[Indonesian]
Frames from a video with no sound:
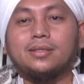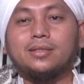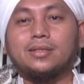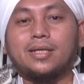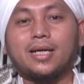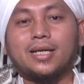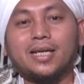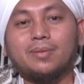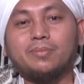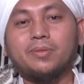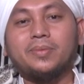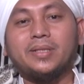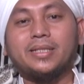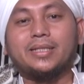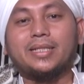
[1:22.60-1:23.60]
Karena
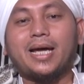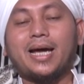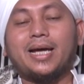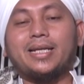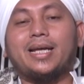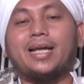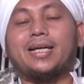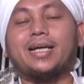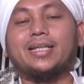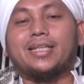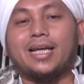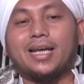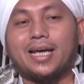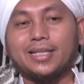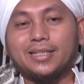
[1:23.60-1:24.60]
meminta adalah
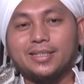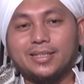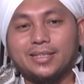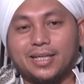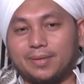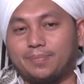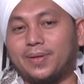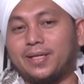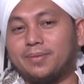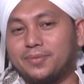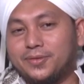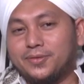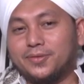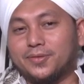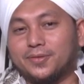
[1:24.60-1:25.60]
kata lain daripada
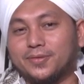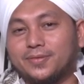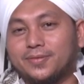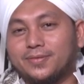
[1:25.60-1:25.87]
menyuruh.